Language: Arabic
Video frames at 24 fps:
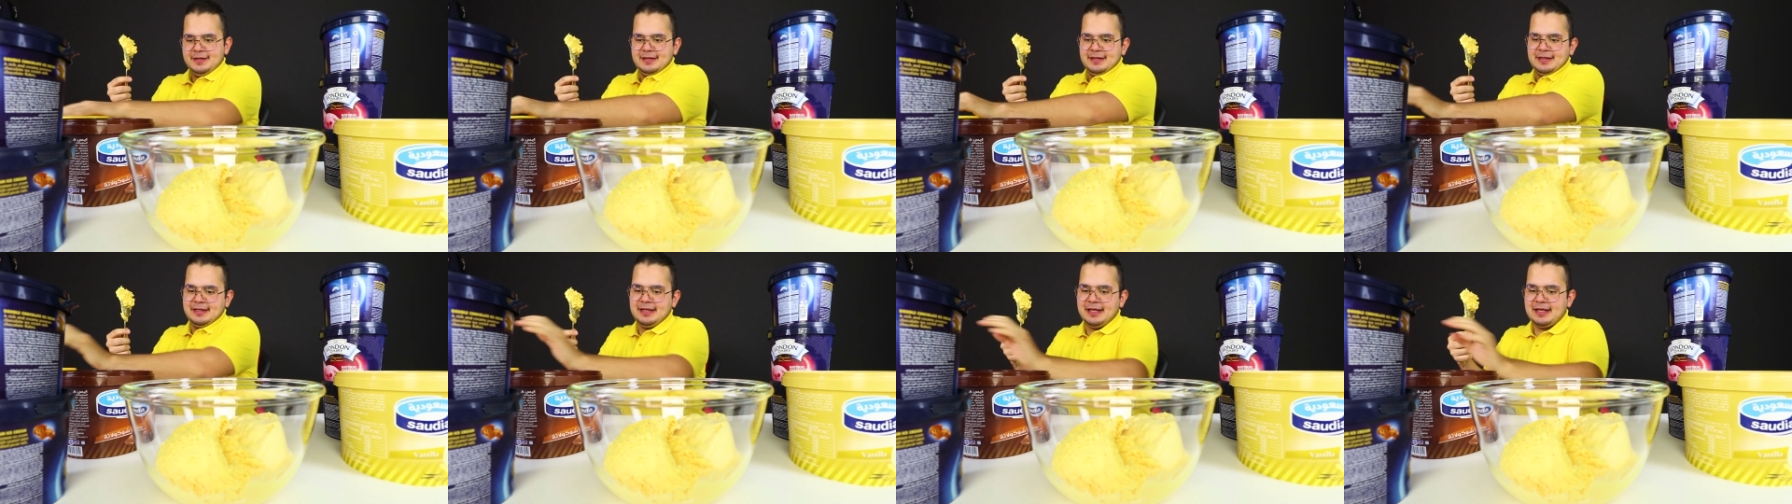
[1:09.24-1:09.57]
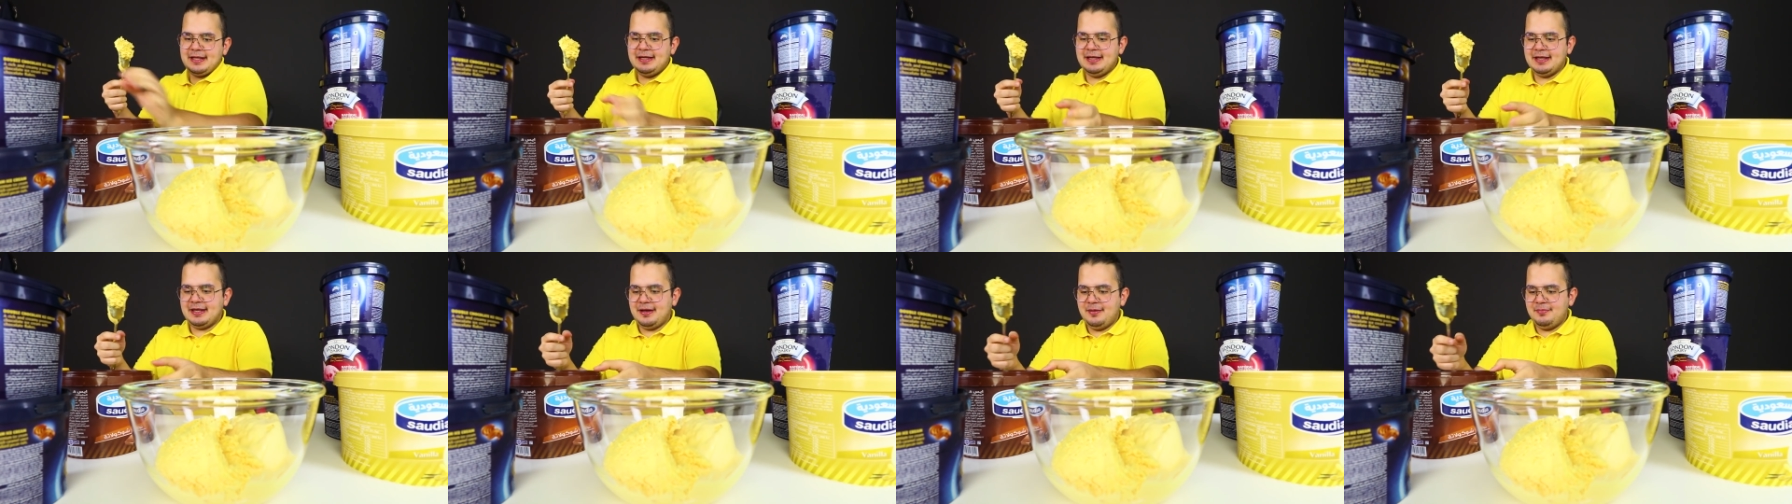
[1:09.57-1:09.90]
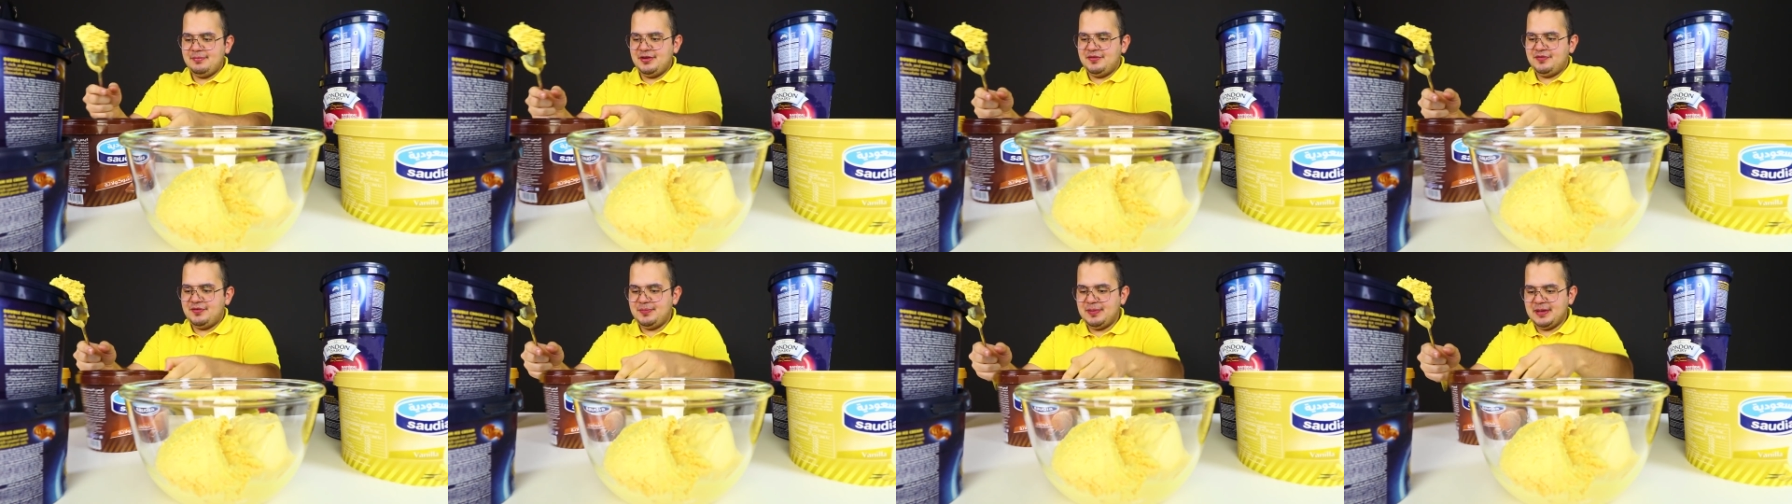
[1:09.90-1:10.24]
يلا خلينا
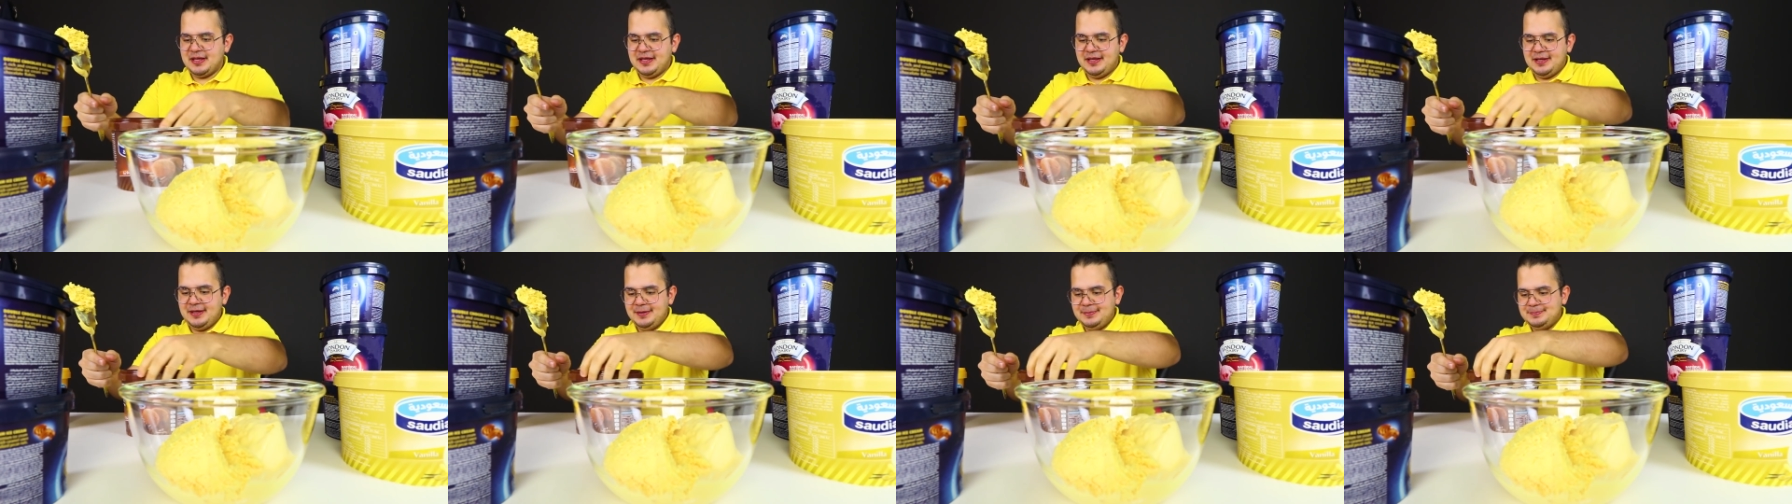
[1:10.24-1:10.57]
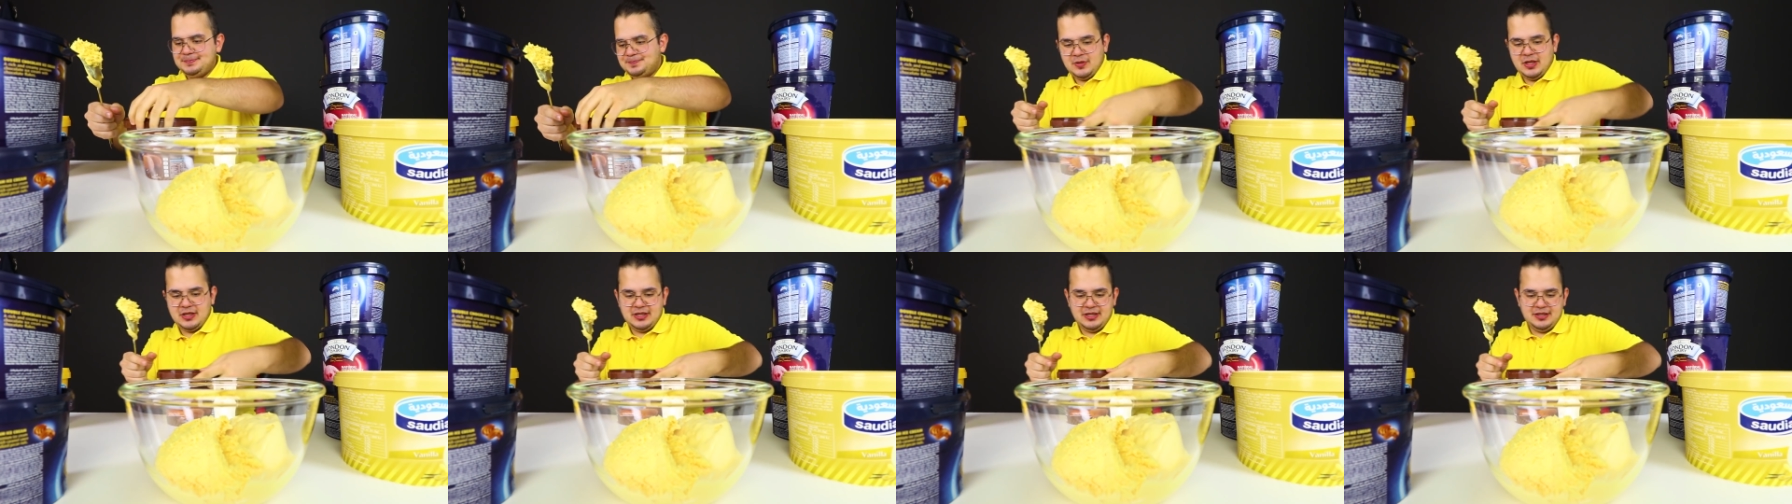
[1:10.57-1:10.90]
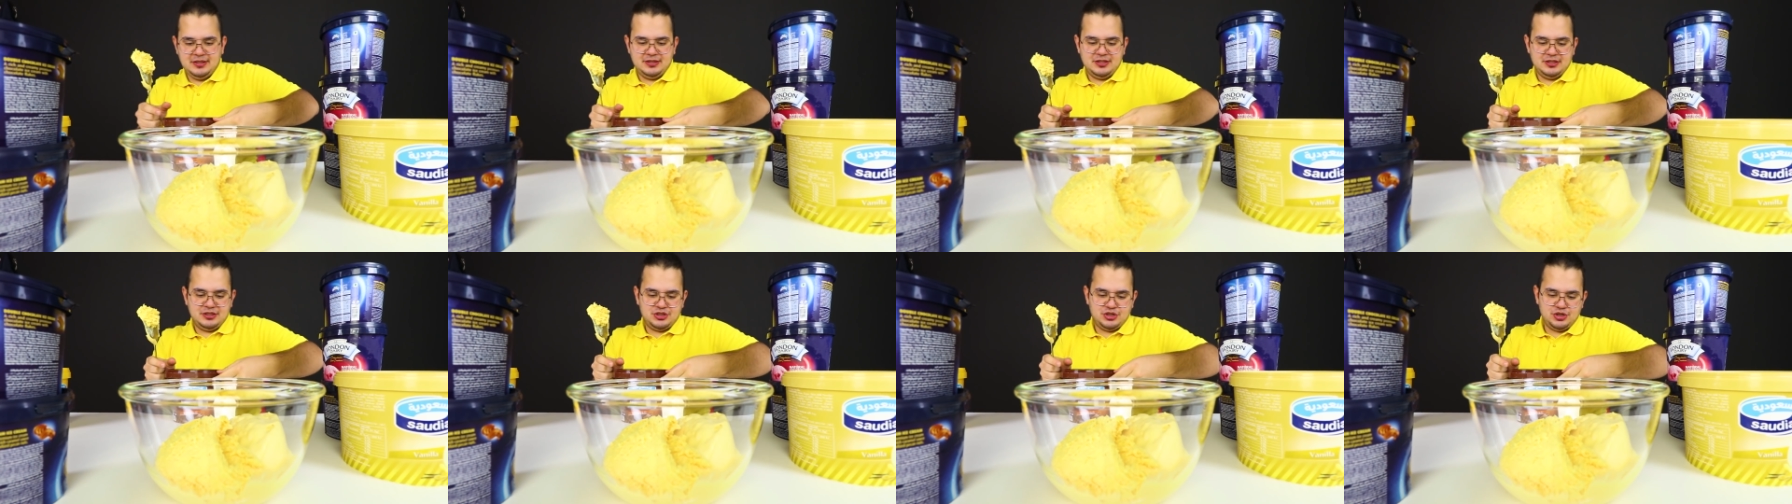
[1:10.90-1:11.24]
نكمل في البقيه انا
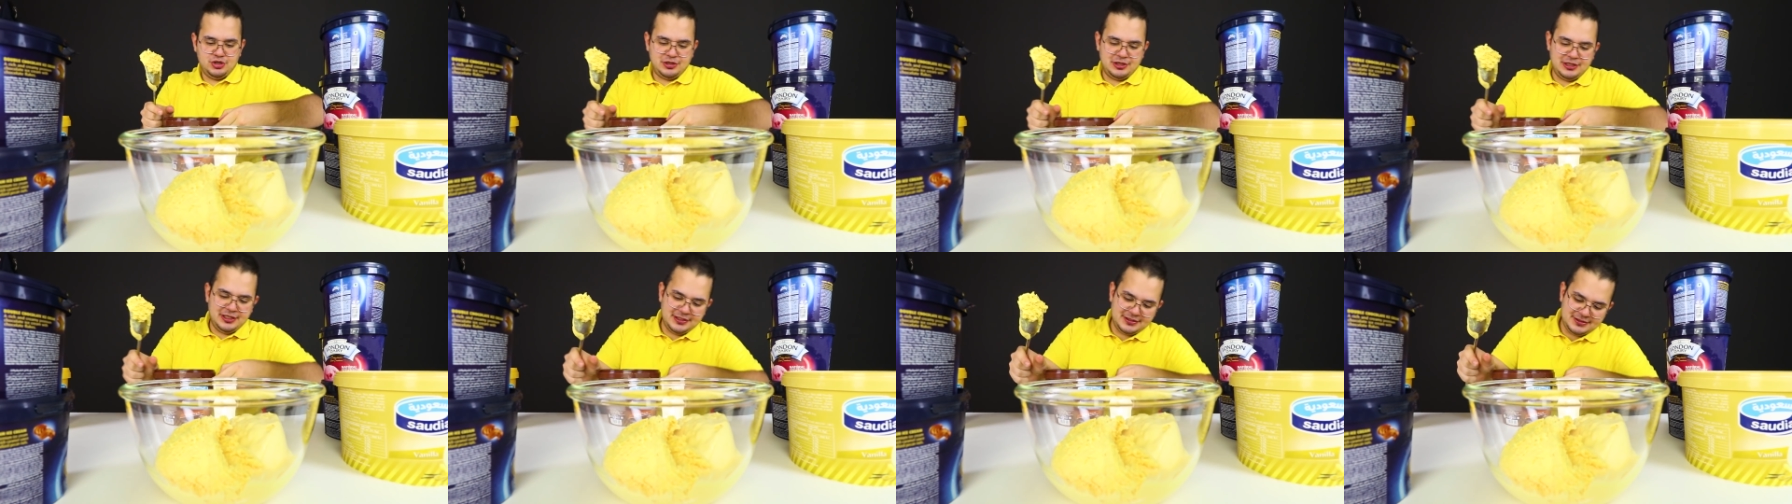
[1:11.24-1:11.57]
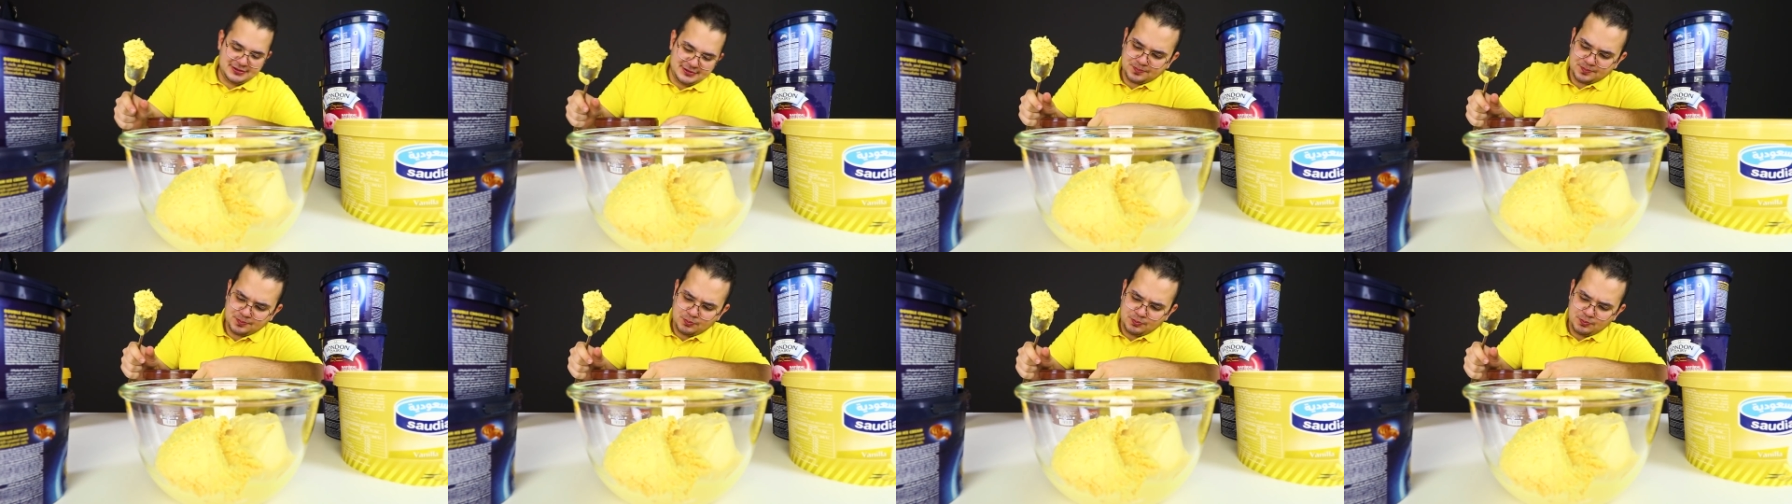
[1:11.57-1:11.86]
عندي الشوكليت